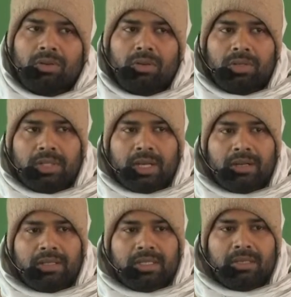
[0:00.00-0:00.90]

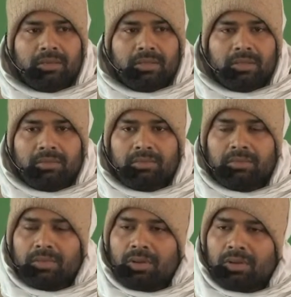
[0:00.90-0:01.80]
गौचारण से जब
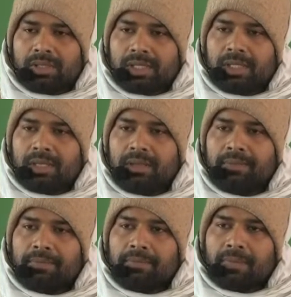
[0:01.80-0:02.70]
लौटते हैं
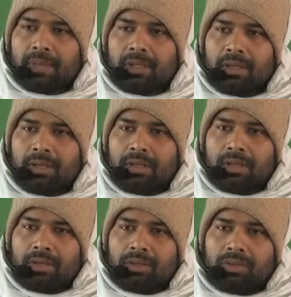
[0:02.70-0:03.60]

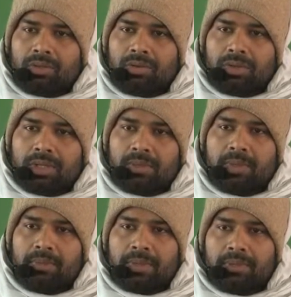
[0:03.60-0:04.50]
तो गोष्ठ
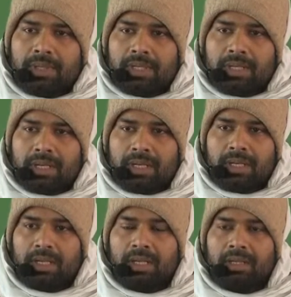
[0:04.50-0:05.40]
में प्रवेश कर
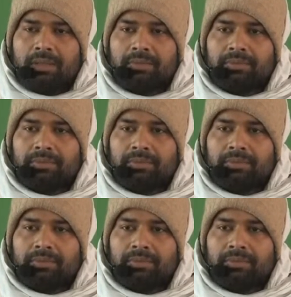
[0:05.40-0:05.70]
रहे हैं